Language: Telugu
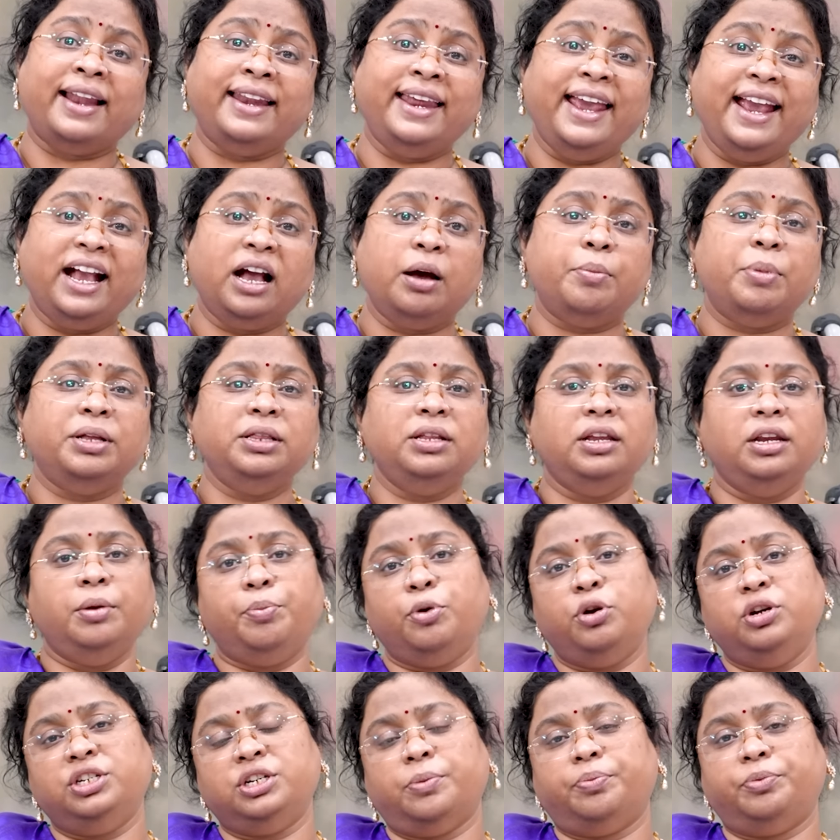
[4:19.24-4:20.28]
అనేక మంది
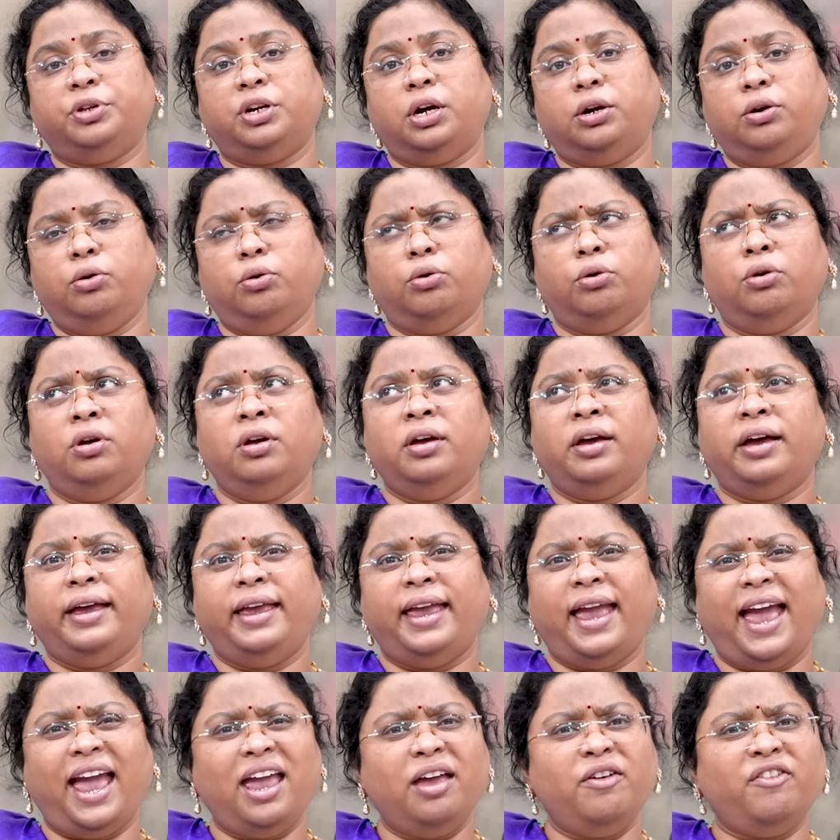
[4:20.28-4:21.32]
నిపుణులు చెప్తున్నట్టు
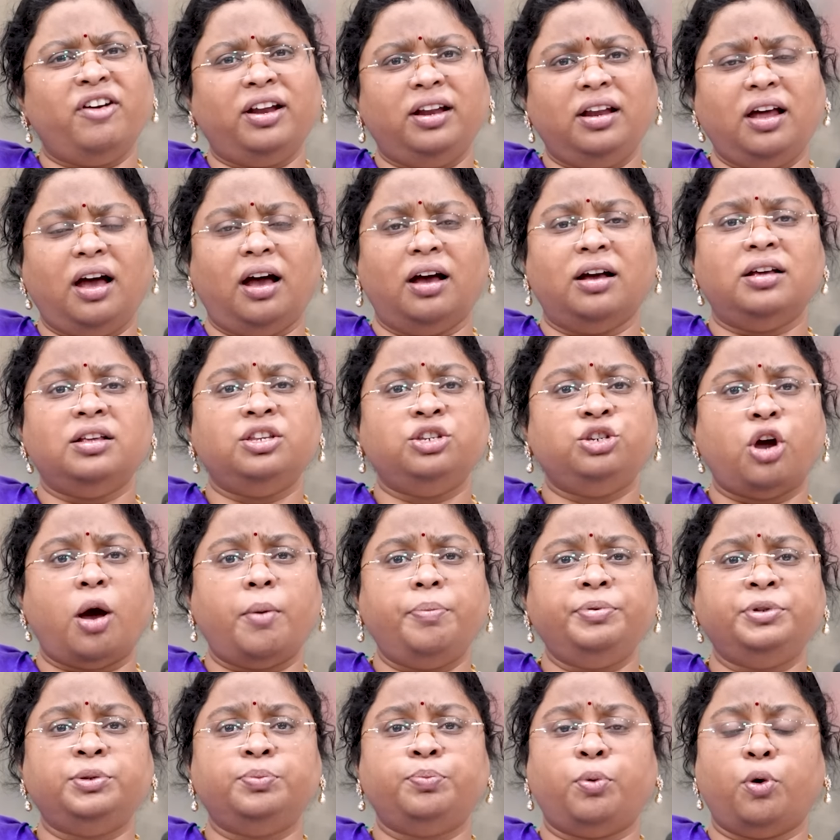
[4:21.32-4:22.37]
ఏఐ వల్ల
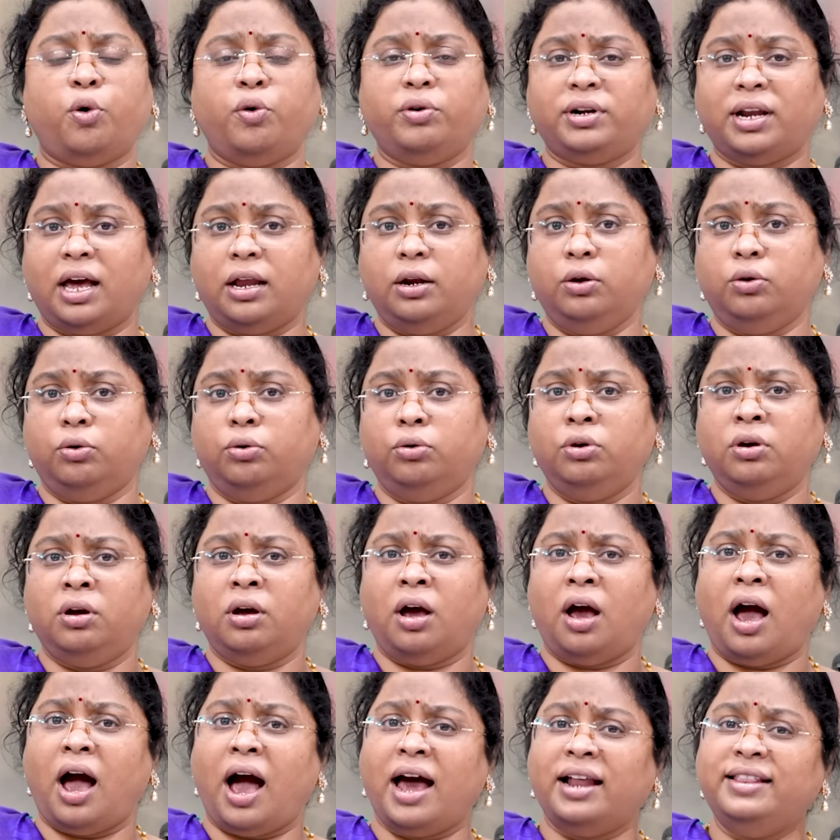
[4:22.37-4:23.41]
జాబ్స్ పోవటాలు
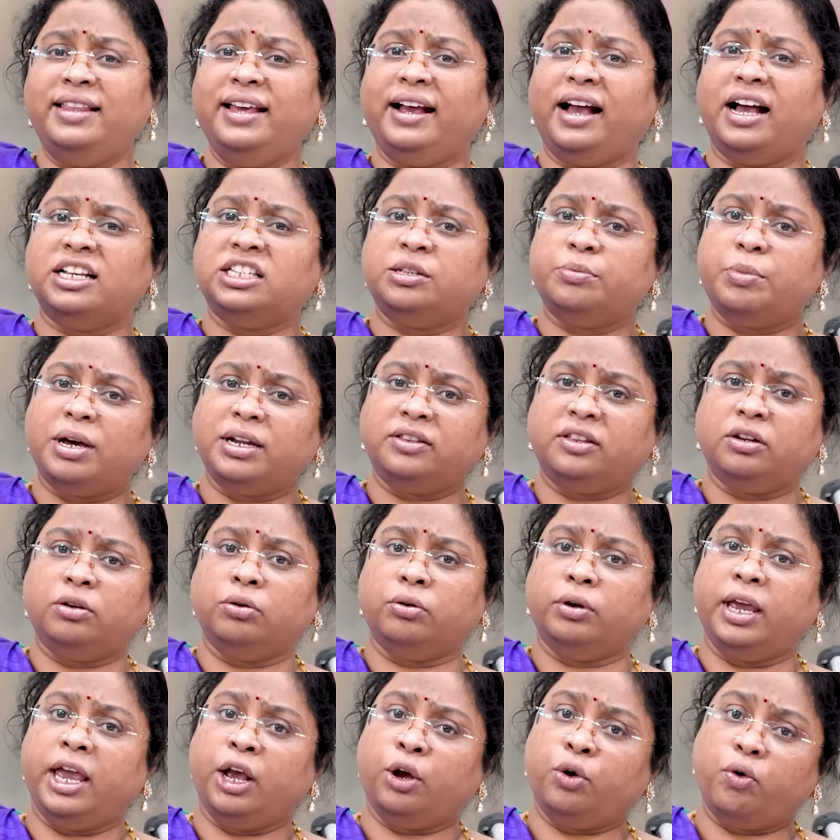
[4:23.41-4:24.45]
ఆర్థిక
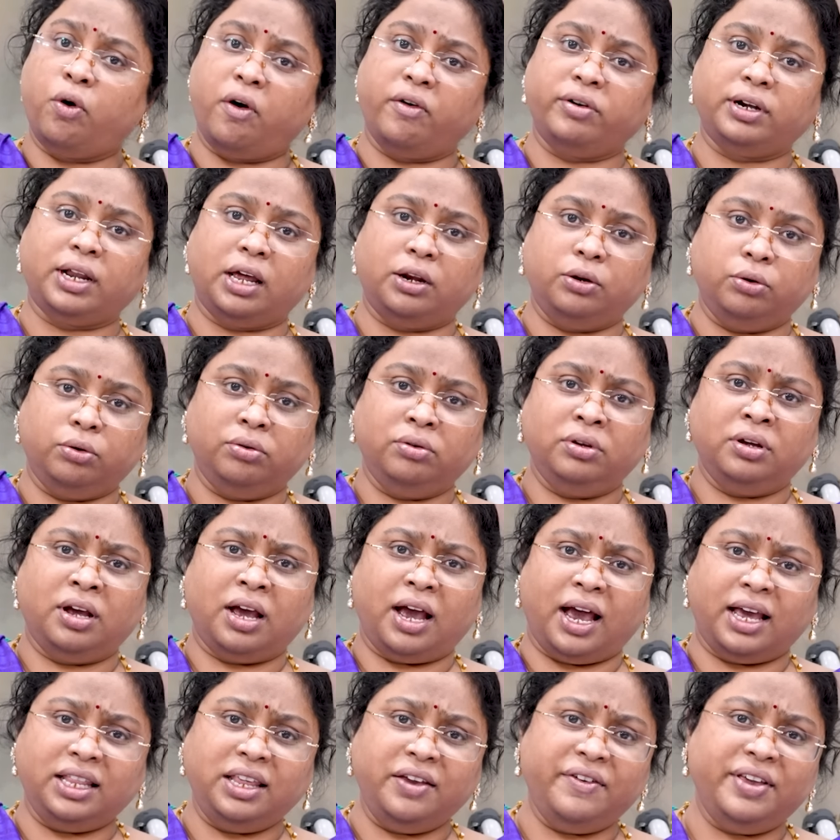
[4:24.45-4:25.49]
అసమానతలు ఎక్కువ అవటాలు
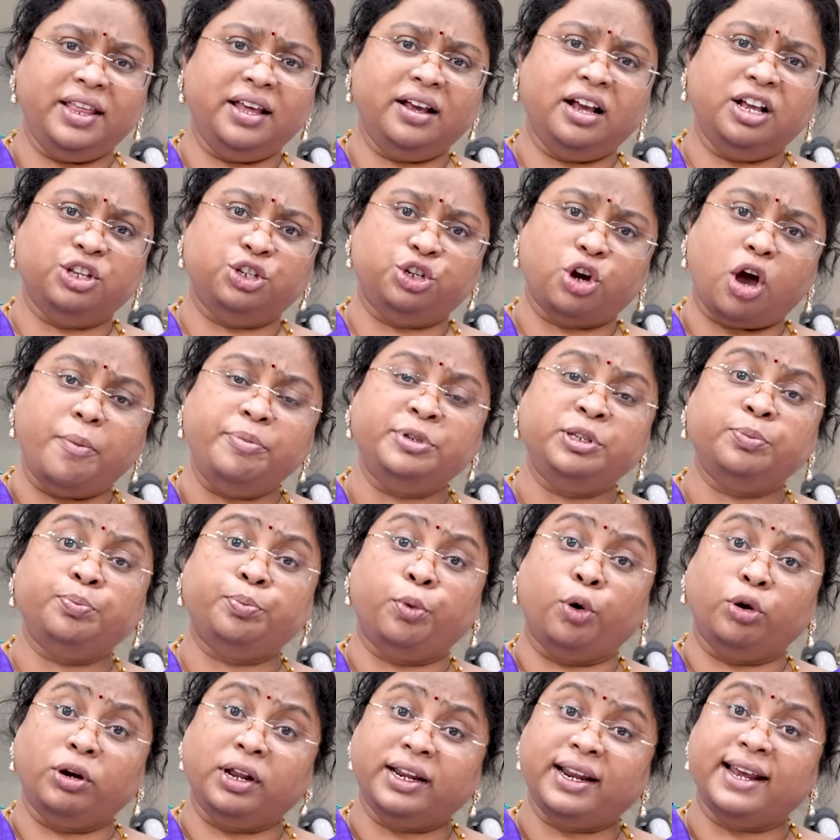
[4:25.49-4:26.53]
అదేవిధంగా జాబ్స్
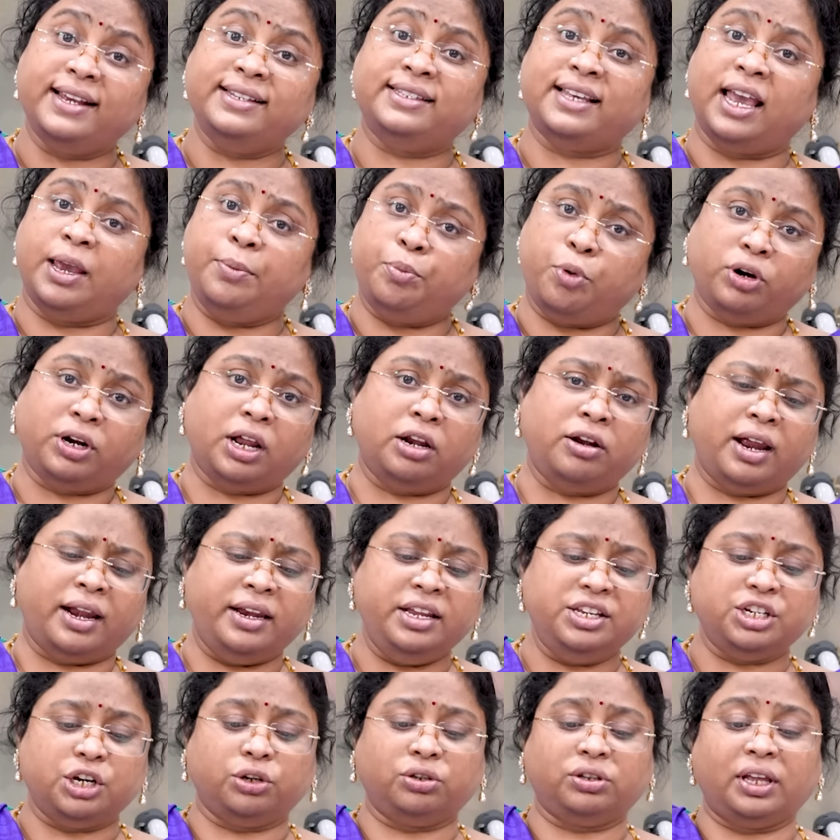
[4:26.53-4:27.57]
పోలరైజ్ అయిపోవటాలు
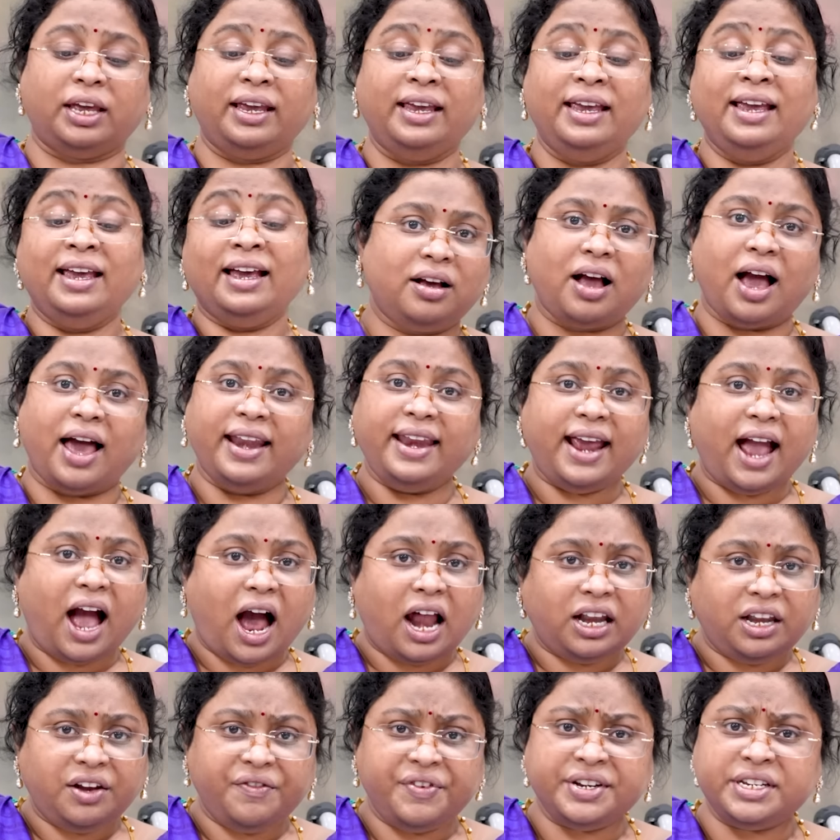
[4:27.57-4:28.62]
అన్నీ జరుగుతాయి కానీ
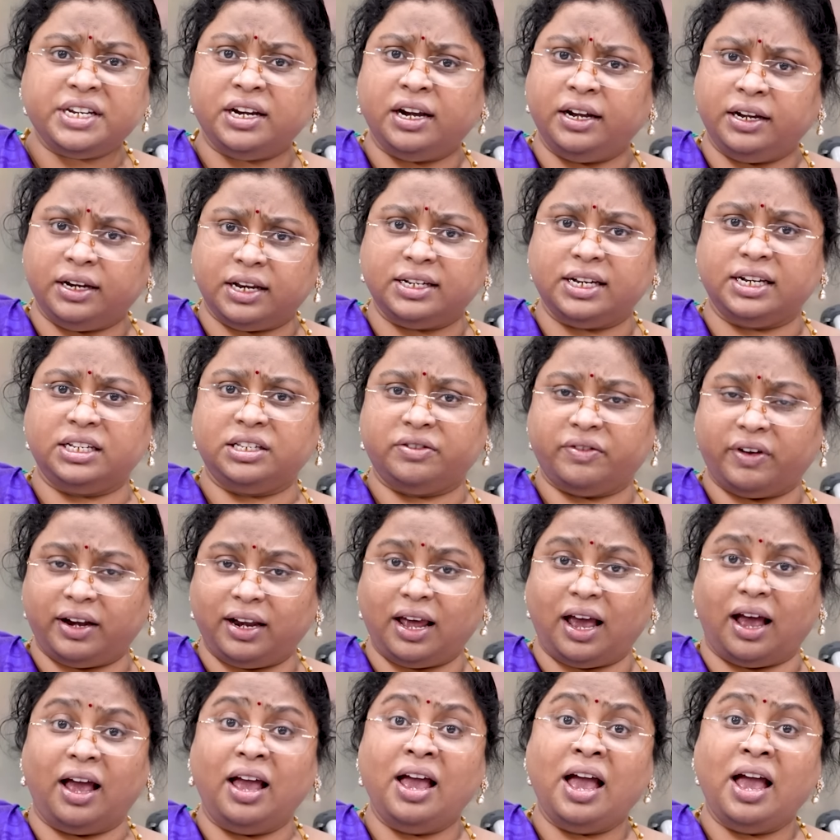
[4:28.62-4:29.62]
ఆర్టిఫిషియల్ ఇంటెలిజెన్స్ వల్ల